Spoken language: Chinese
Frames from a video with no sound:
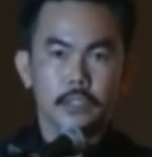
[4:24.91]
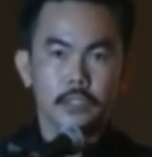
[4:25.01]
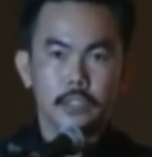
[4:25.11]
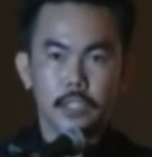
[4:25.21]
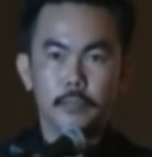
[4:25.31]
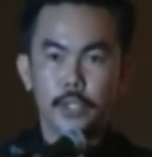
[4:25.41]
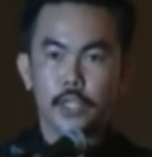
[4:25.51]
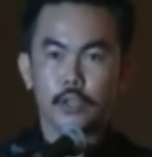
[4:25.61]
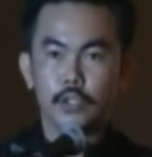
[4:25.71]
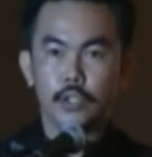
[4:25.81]
你能不能
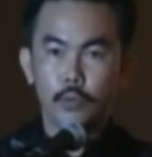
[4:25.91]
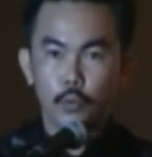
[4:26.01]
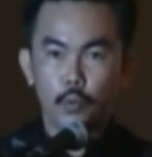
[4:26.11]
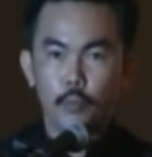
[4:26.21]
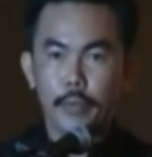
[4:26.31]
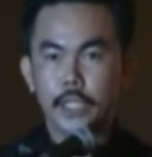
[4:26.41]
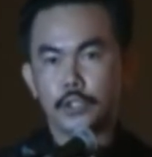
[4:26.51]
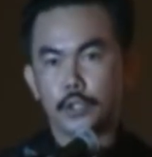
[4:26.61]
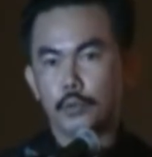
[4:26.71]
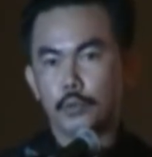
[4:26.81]
够有五倍的
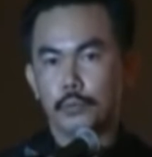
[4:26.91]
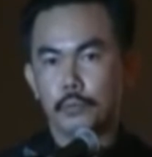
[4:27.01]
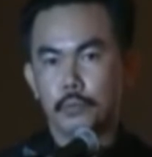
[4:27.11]
收入？